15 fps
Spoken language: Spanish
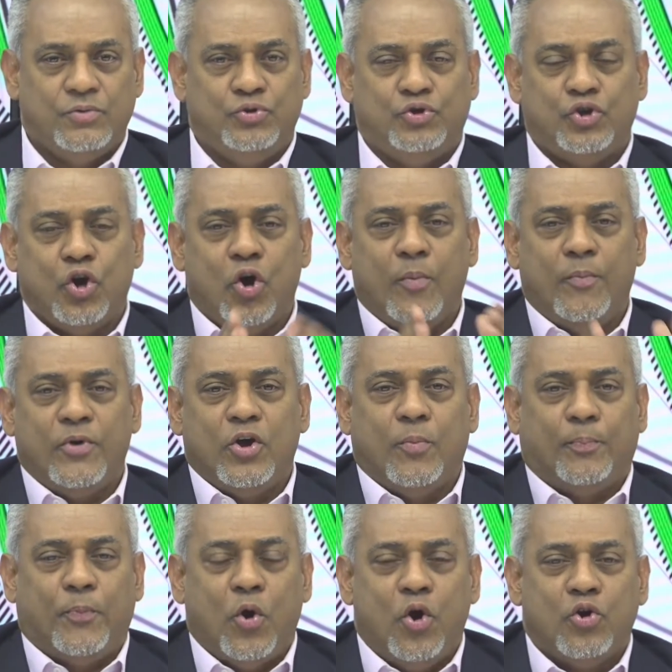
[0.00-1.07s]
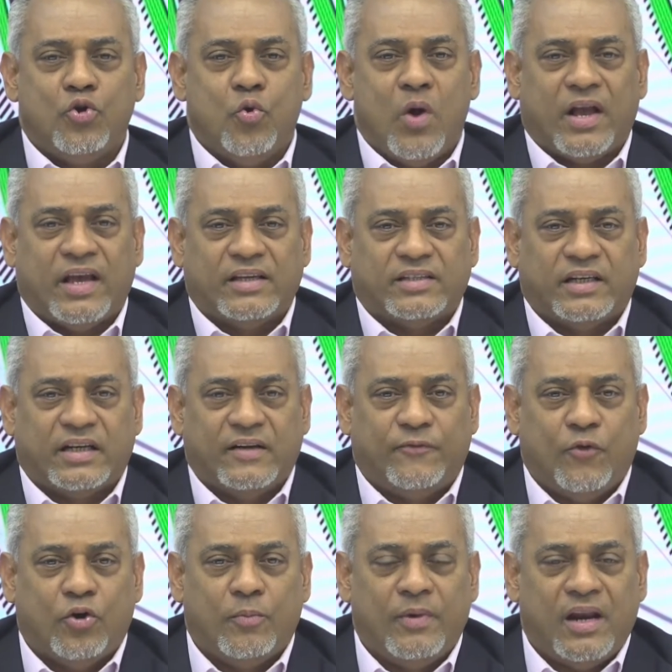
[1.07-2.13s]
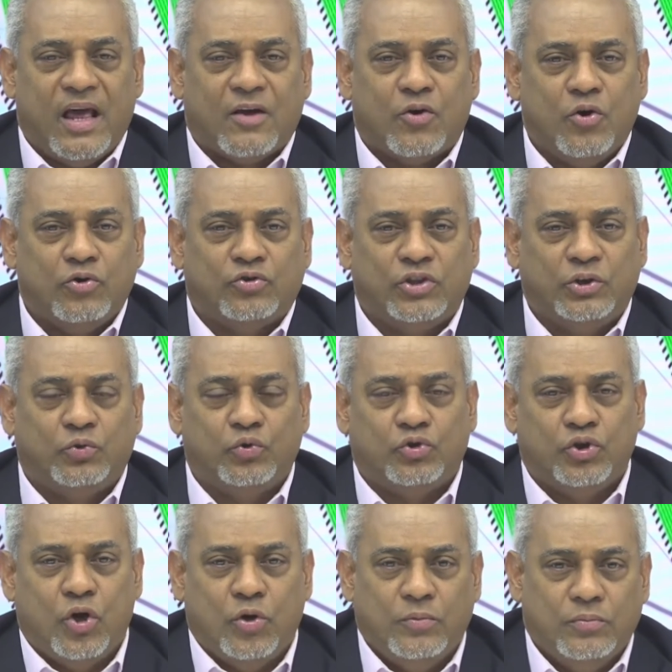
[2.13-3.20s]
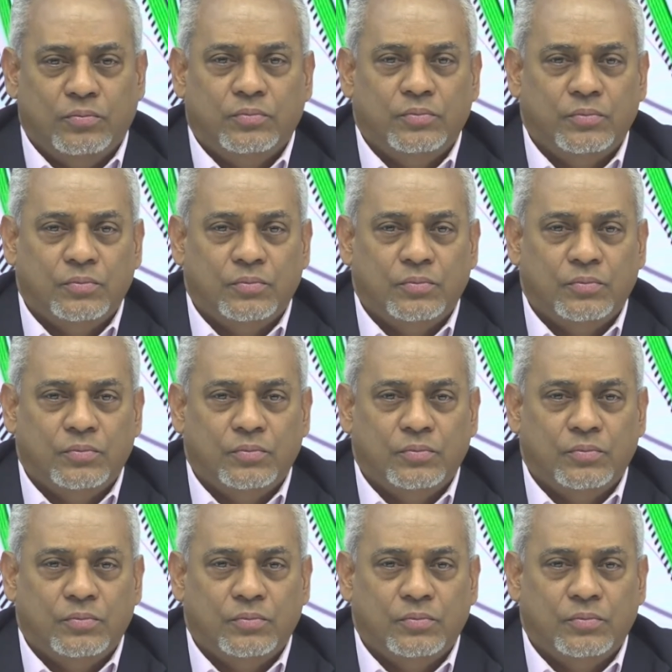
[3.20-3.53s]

Yo me opongo a que se reforme la constitución